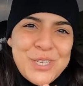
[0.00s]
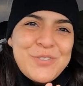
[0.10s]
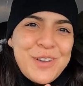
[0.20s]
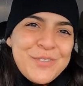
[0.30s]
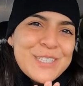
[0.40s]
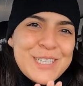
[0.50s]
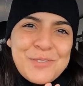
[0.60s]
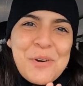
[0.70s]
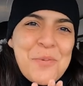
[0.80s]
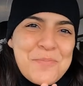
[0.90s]
hoje vai fazer
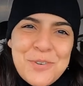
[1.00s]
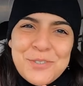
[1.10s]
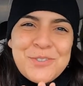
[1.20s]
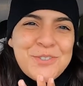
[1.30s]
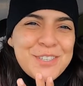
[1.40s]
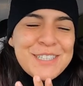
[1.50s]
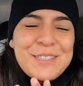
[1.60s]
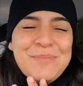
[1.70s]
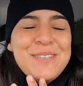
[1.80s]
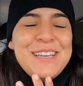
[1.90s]
um almoço do Dia das
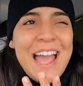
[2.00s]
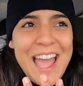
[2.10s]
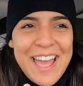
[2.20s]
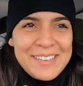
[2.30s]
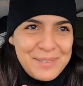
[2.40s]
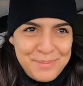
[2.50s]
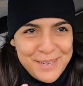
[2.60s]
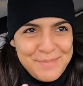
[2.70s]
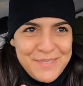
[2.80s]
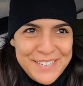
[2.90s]
Mulheres
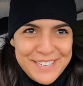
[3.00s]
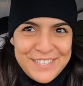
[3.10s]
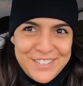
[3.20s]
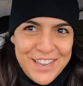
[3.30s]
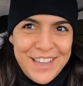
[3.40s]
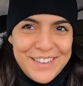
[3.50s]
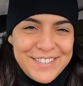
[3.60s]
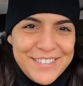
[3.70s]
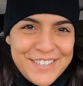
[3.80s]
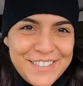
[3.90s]
para mim,
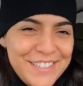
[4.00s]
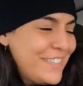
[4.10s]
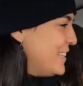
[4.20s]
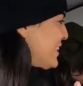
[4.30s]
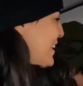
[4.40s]
gente.